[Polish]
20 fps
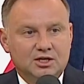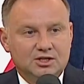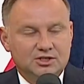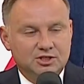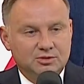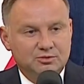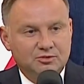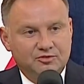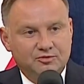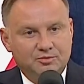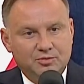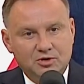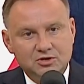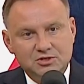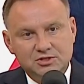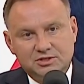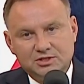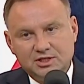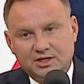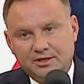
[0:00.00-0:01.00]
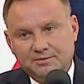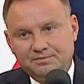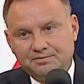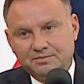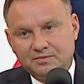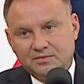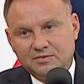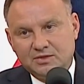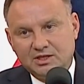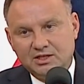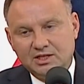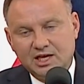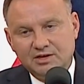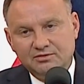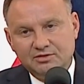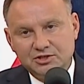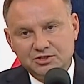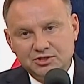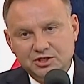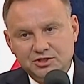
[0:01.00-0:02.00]
żeby w Polsce te
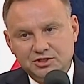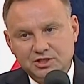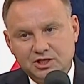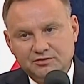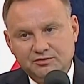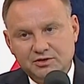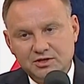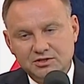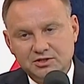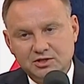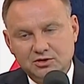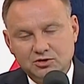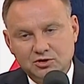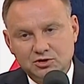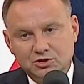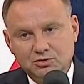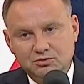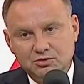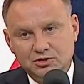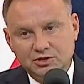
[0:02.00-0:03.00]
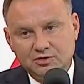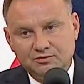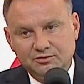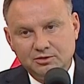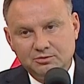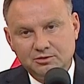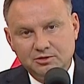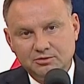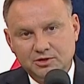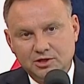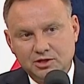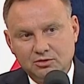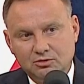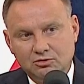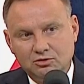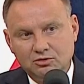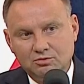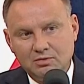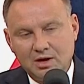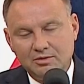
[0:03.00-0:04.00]
najważniejsze kwestie toczyły się w dobrym
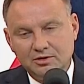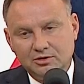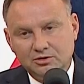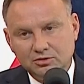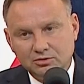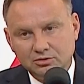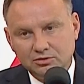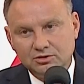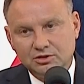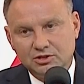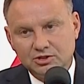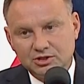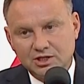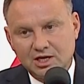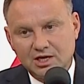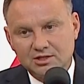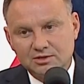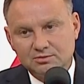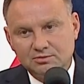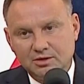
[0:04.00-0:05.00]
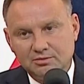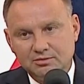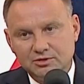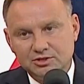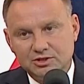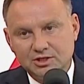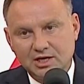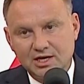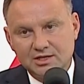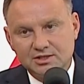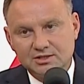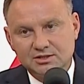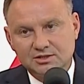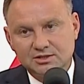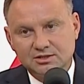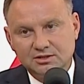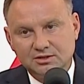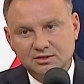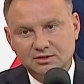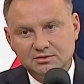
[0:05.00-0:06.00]
kierunku. Mamy trudny czas, mamy czas
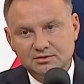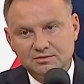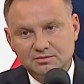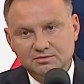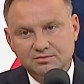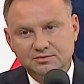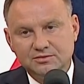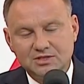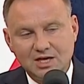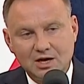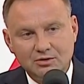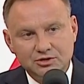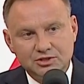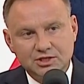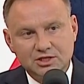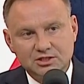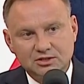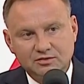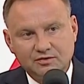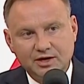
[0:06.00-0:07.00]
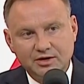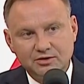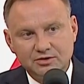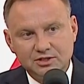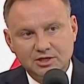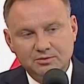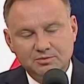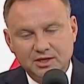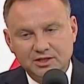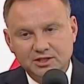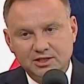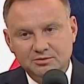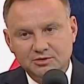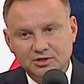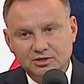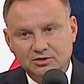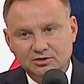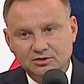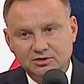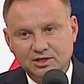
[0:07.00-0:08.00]
y, cały czas trwającej pandemii
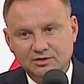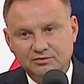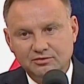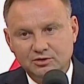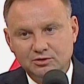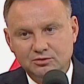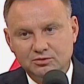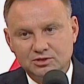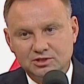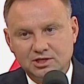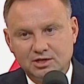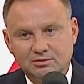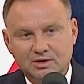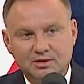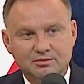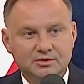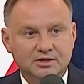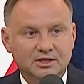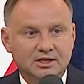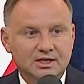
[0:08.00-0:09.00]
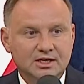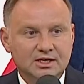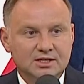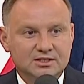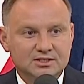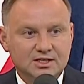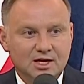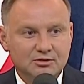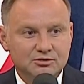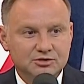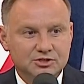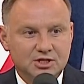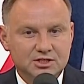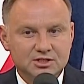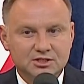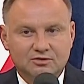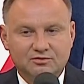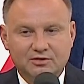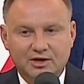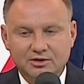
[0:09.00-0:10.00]
koronawirusa, mamy cały
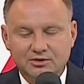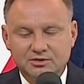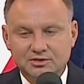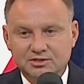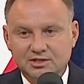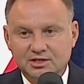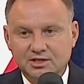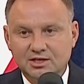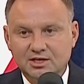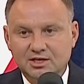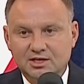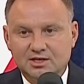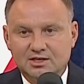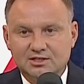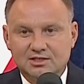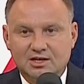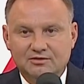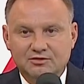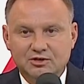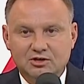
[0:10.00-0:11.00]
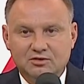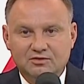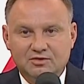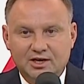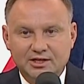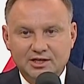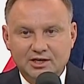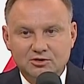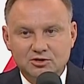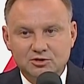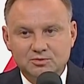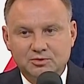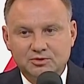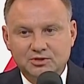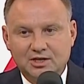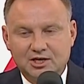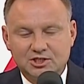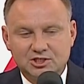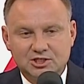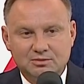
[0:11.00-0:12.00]
czas trwające zawirowania
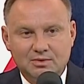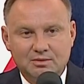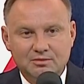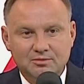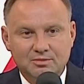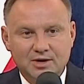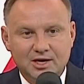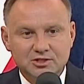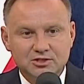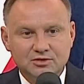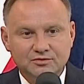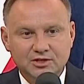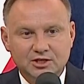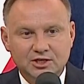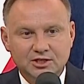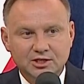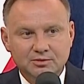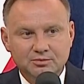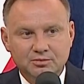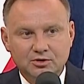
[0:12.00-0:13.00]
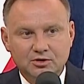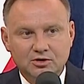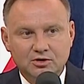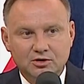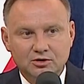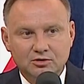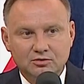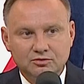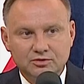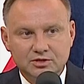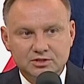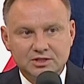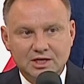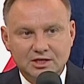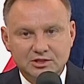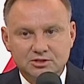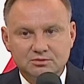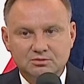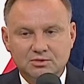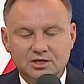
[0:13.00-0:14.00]
gospodarcze, mamy bardzo wiele niepokojów, jest
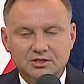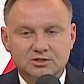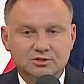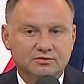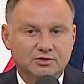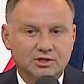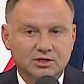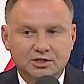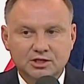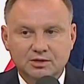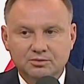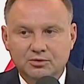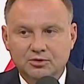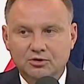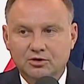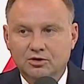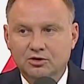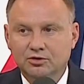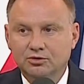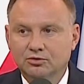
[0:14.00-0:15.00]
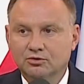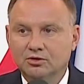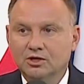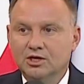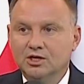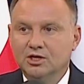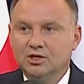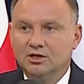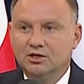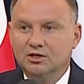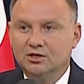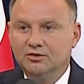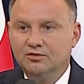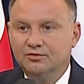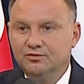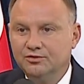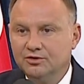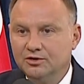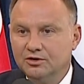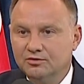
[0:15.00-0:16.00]
także bardzo wiele niepokoju y,
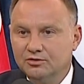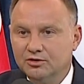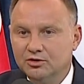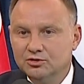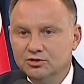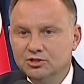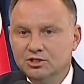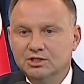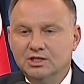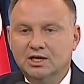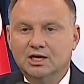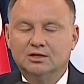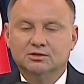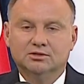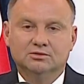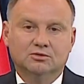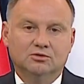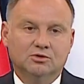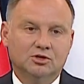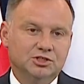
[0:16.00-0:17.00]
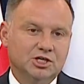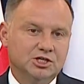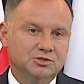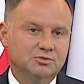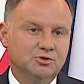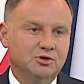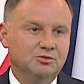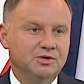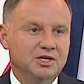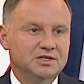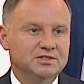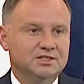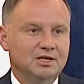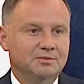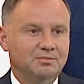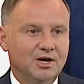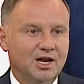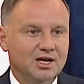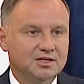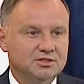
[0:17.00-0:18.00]
w, w rodzinach, chociażby o miejsca
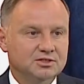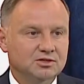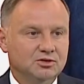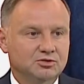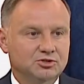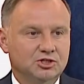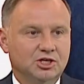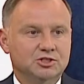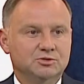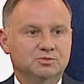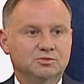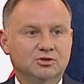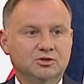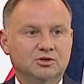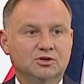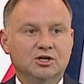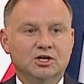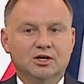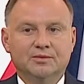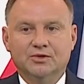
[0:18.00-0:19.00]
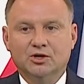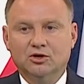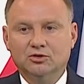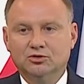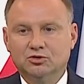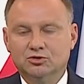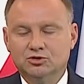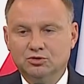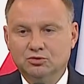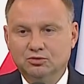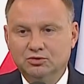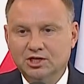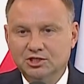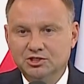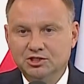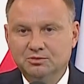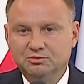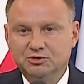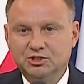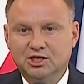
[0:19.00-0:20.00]
pracy, chociażby o, o to, czy uda
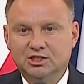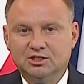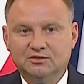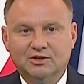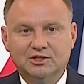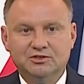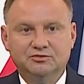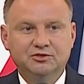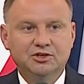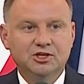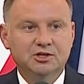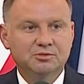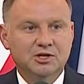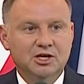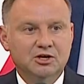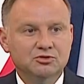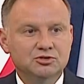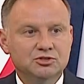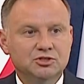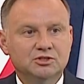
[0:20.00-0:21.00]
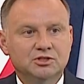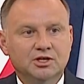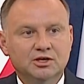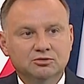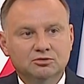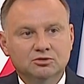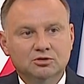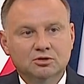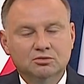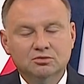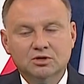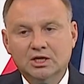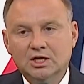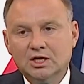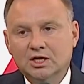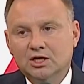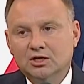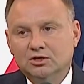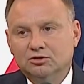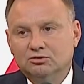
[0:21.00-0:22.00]
się przetrwać firmie rodzinnej, którą,
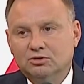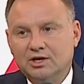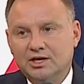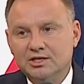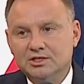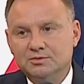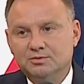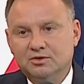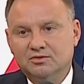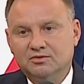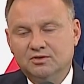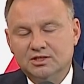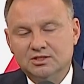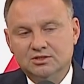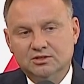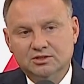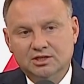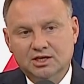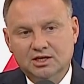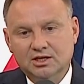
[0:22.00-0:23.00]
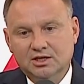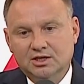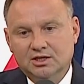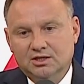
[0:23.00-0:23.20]
która jest prowadzona.